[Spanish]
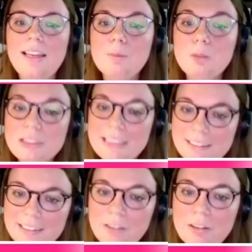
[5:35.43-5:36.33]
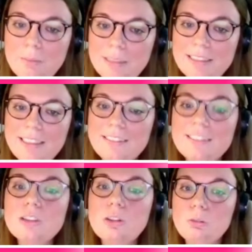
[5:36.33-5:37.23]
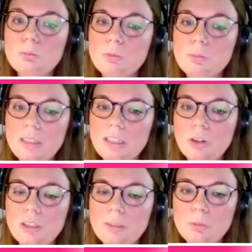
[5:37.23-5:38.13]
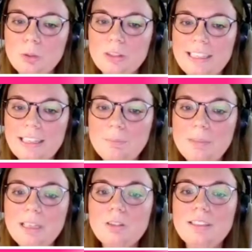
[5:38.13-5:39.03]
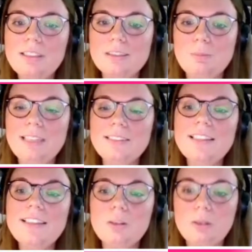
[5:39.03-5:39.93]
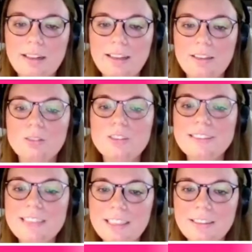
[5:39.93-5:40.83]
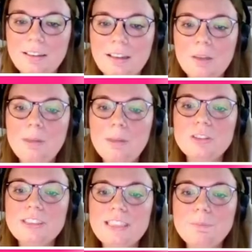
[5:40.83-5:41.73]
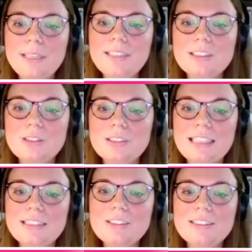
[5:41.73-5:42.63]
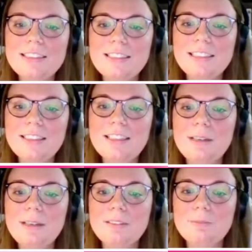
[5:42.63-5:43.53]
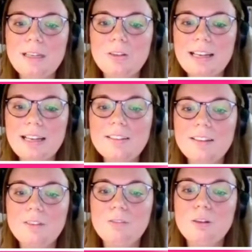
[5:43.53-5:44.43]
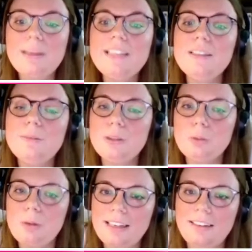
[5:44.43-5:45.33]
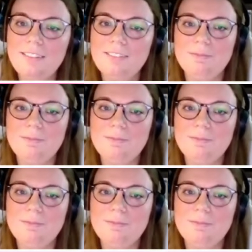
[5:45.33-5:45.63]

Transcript: Hemos tratado a pacientes con, eh, inmunoterapia con trasplante de órganos, sí, pero siempre estos casos se tienen que valorar de forma individual.